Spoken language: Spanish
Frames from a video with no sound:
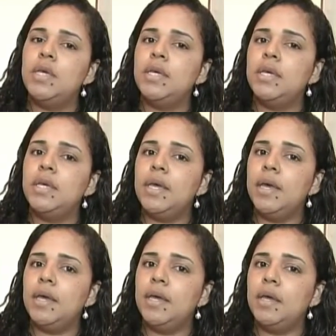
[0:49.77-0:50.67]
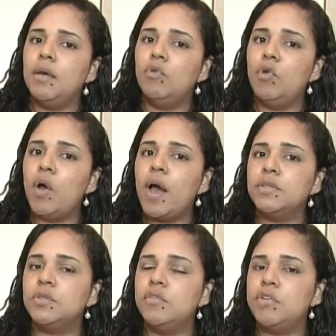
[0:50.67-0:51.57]
y eh, unos
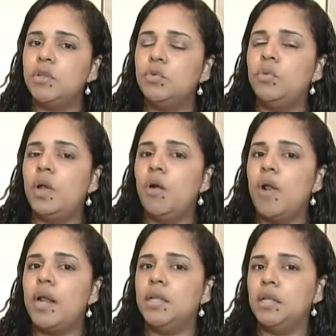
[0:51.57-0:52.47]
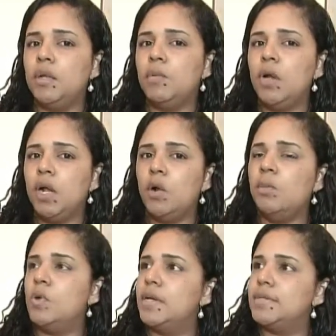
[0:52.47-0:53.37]
casos de infraestructura escolar que tenemos en la
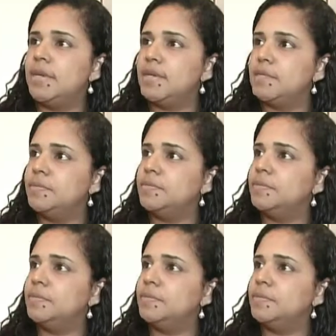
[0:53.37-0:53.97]
Comuna 6.